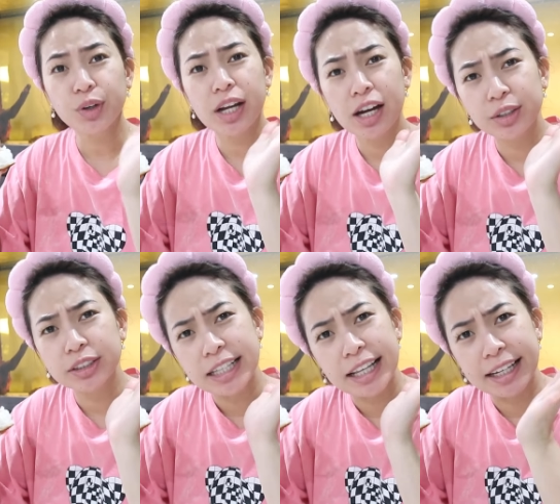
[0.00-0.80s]
yung kailangan
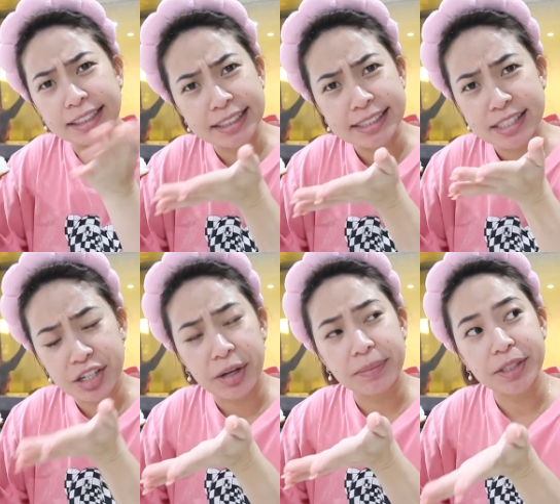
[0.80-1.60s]
lang talaga this
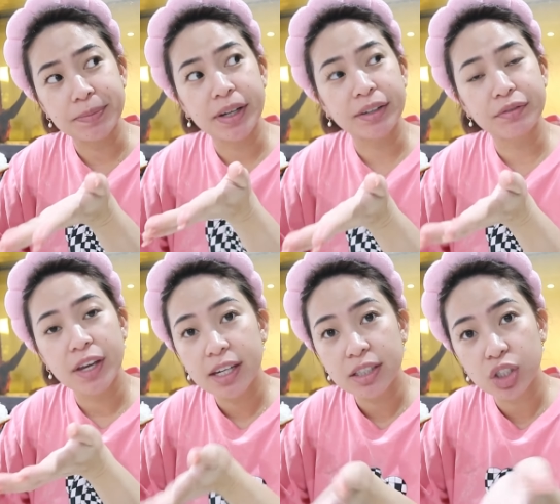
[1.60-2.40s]
time is mga
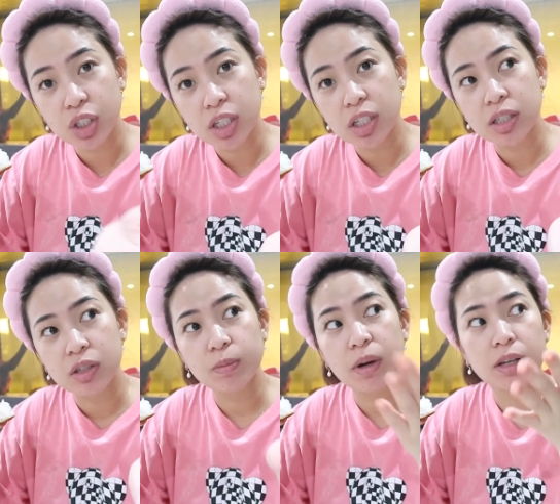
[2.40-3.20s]
veggies,
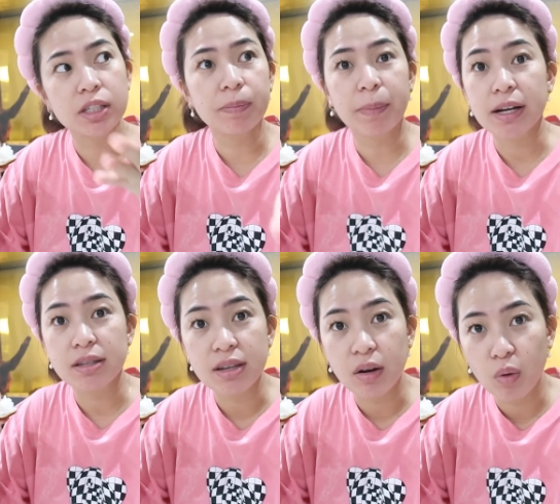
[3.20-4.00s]
yung mga pang
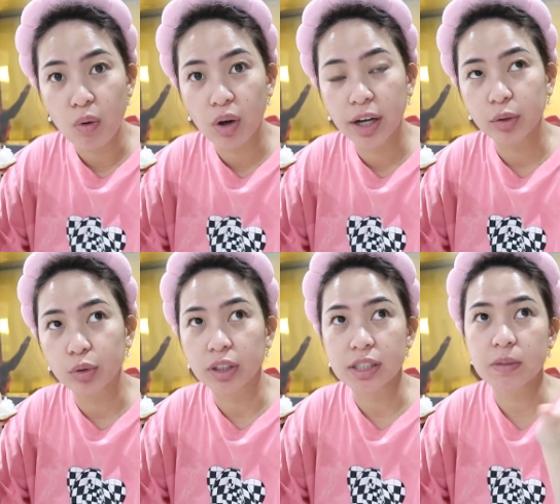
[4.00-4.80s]
sahog,
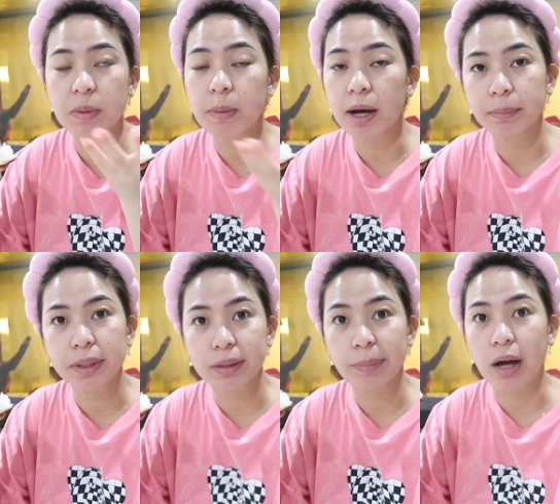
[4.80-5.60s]
ganun. Kasi may mga
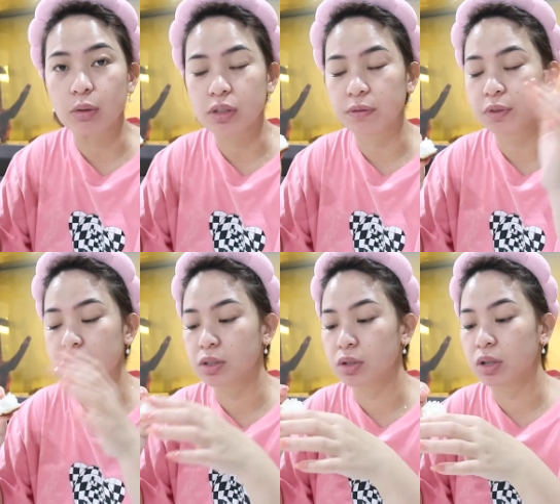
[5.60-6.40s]
meat pa ako sa
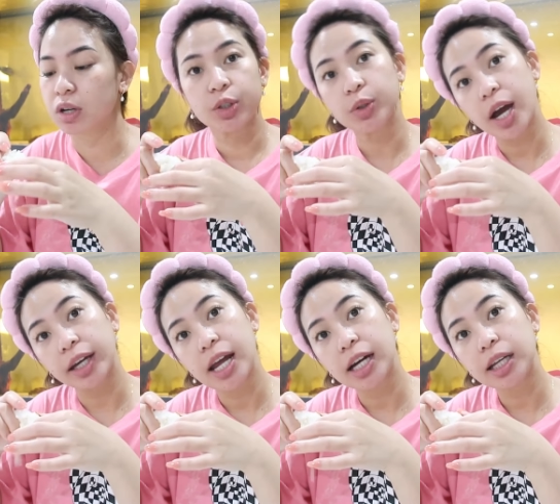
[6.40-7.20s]
freezer. So, yeah,
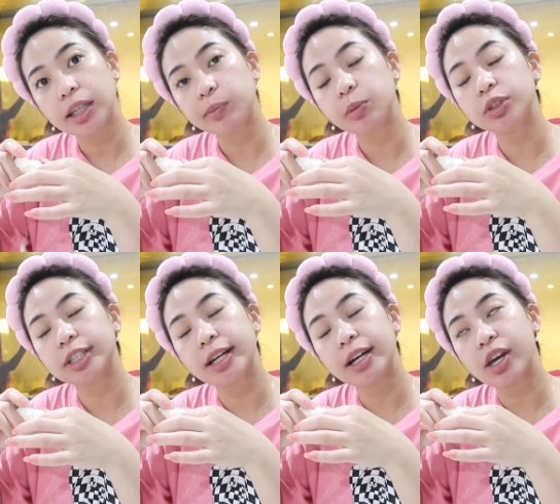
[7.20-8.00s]
kailangan na rin
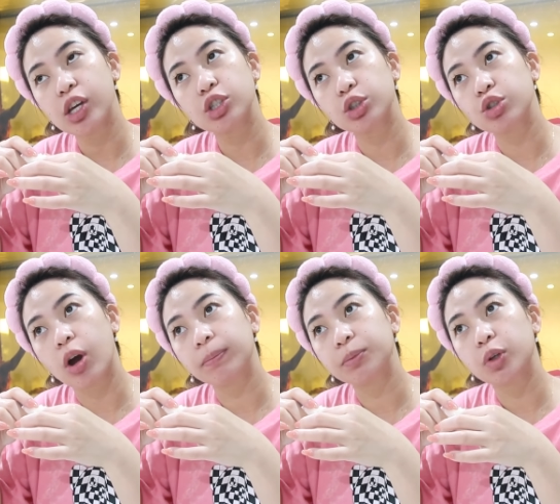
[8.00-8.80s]
pumunta ng Asian
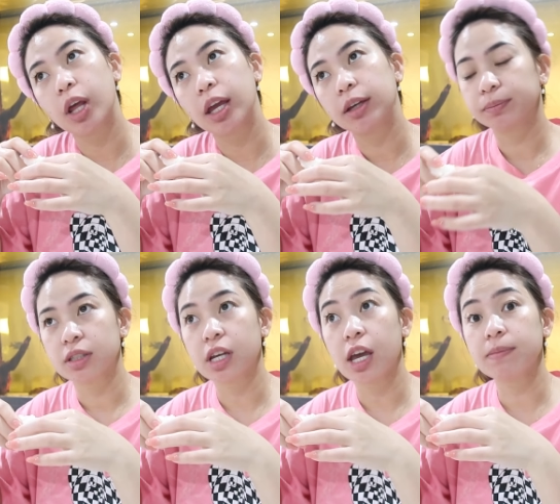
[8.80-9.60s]
shop today
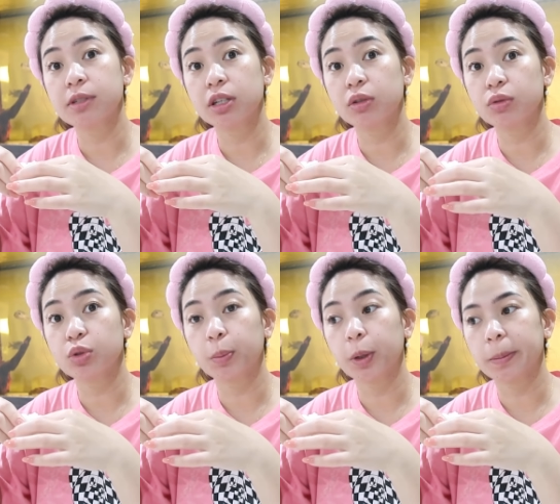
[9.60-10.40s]
sa
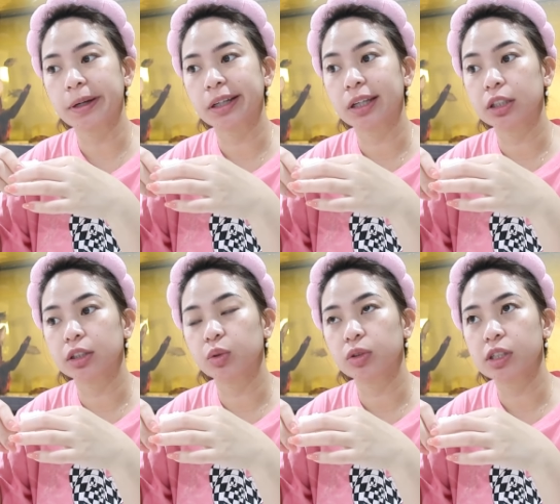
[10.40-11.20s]
MCQ supermarket.
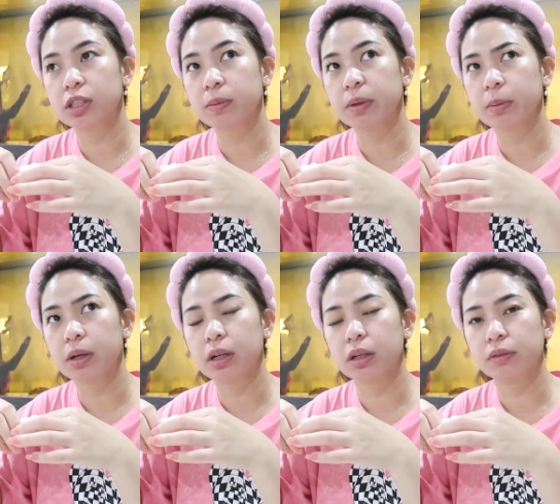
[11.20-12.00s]
Doon kasi may
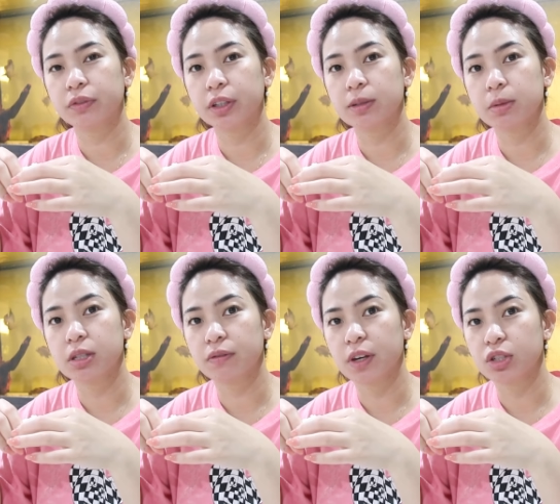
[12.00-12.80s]
mga
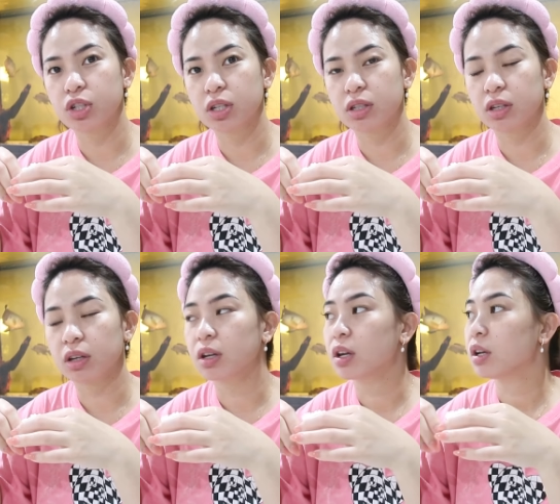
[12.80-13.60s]
Vietnamese veggies
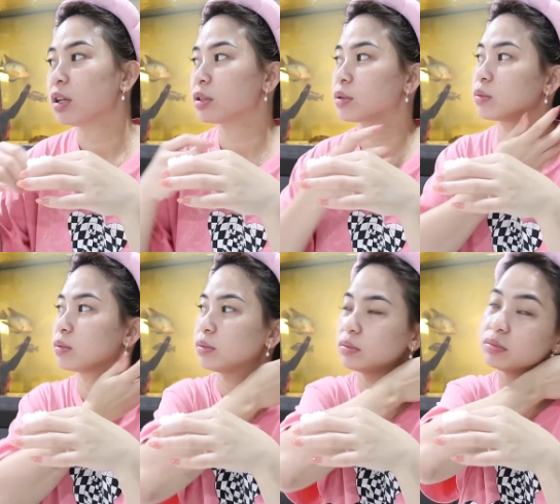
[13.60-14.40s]
eh. So,